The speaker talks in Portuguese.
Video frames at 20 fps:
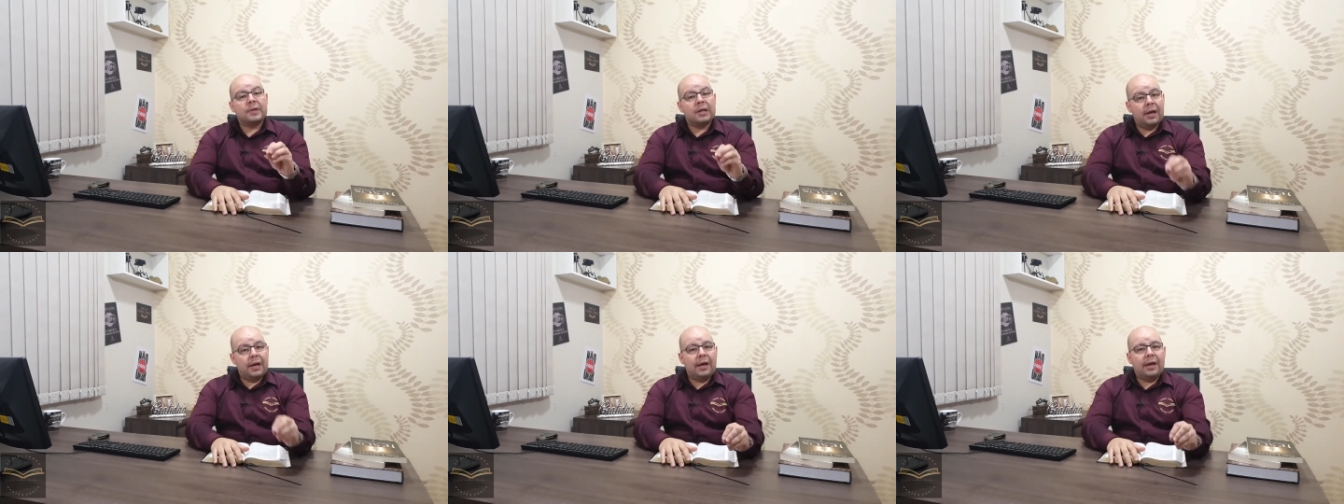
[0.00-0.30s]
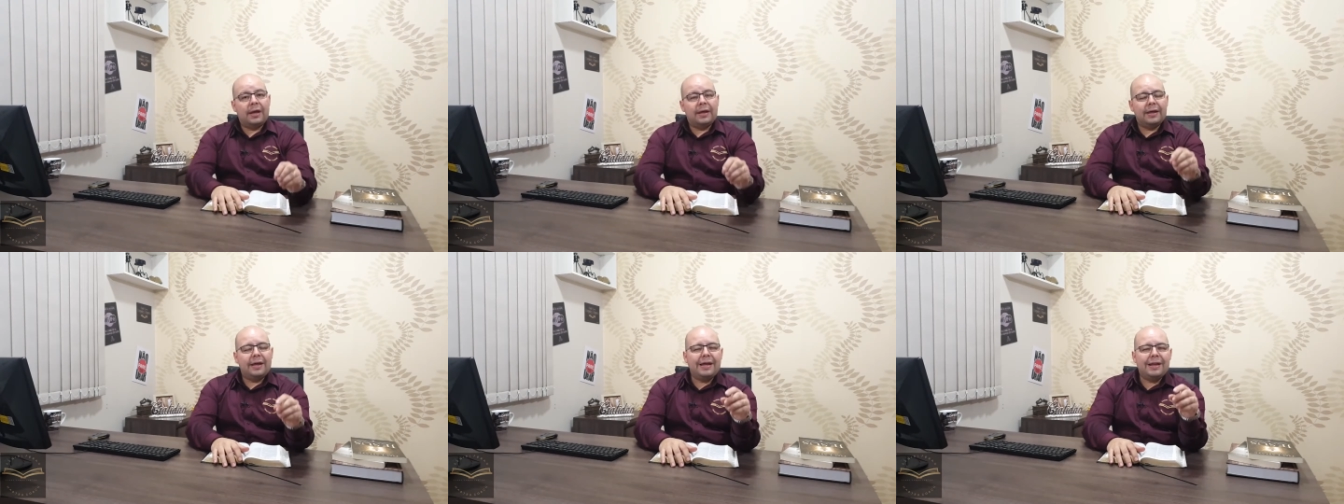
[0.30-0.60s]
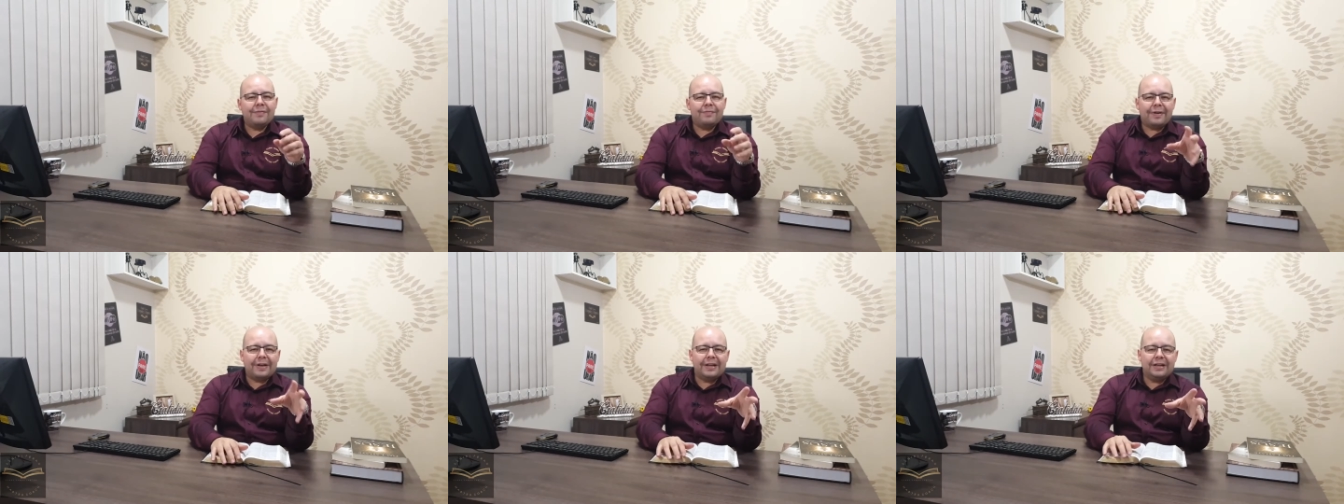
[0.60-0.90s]
É,
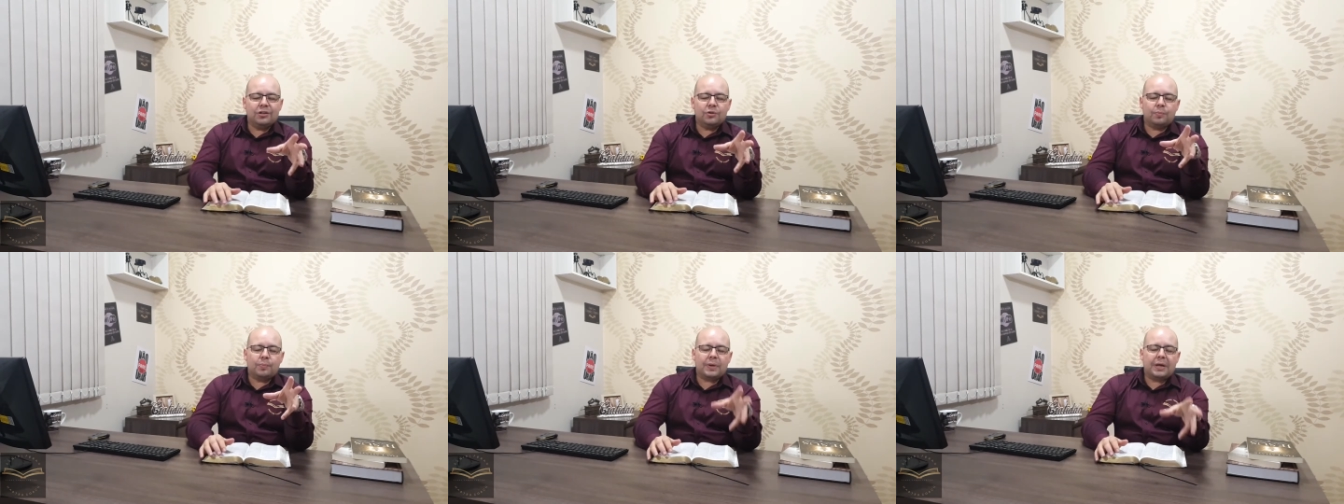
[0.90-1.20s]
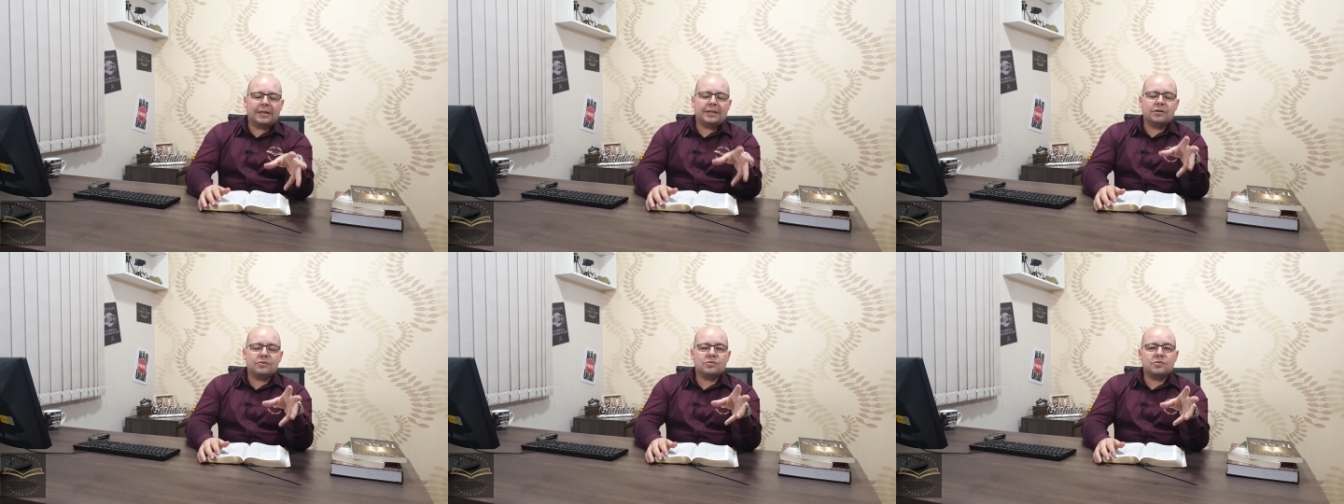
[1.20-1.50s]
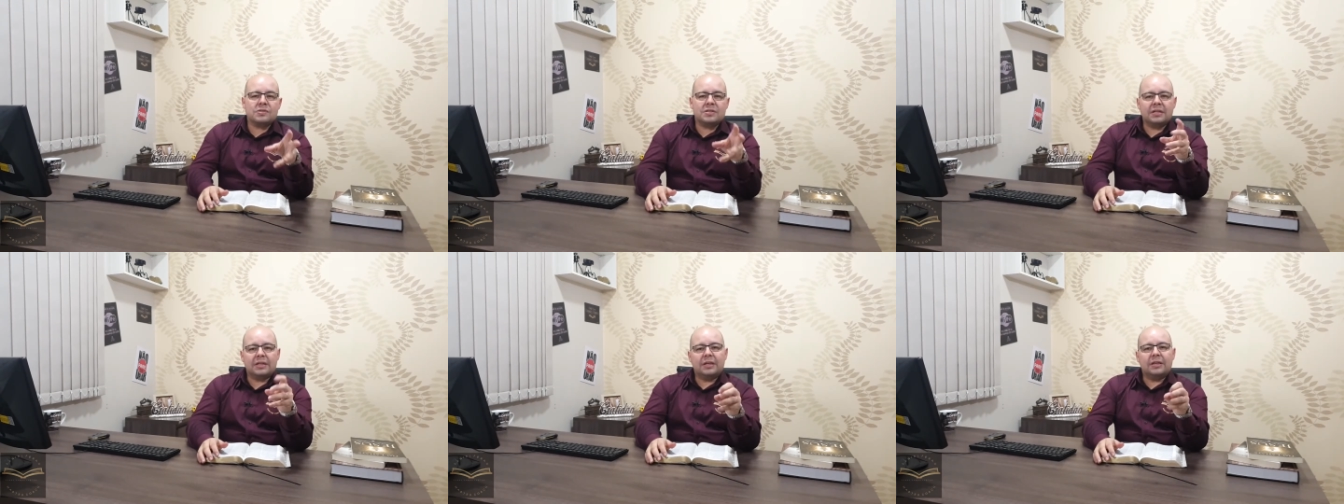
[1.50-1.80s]
ele falando para Deus
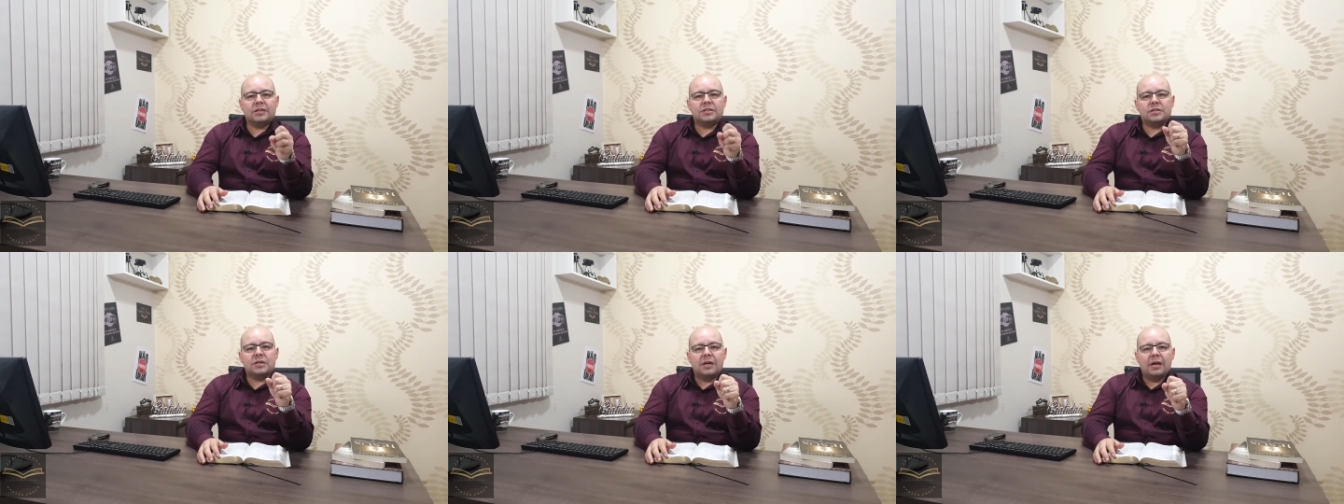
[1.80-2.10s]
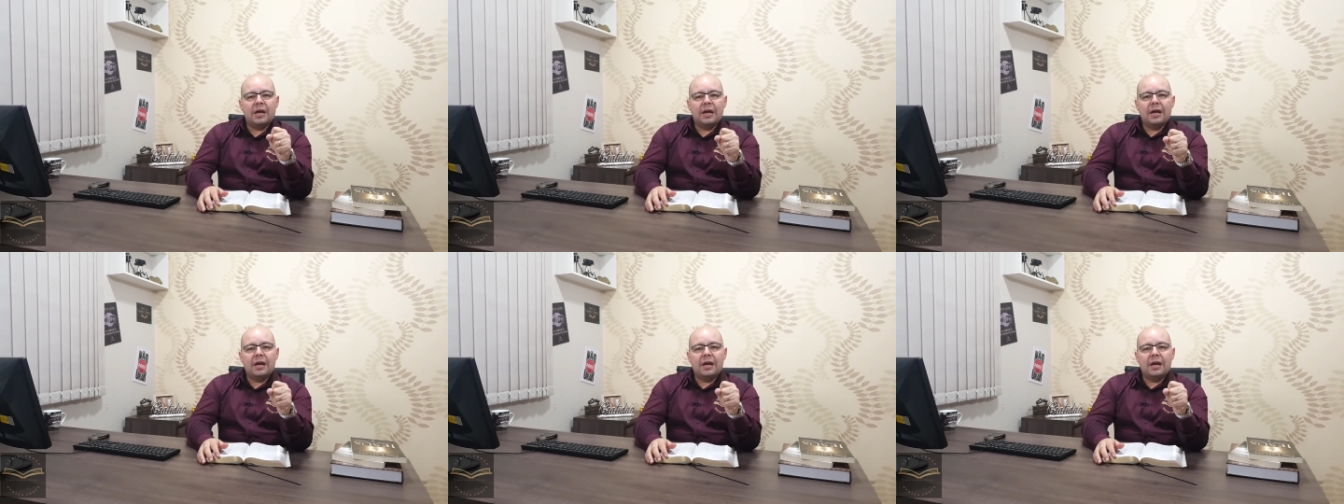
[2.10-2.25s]
o seguinte: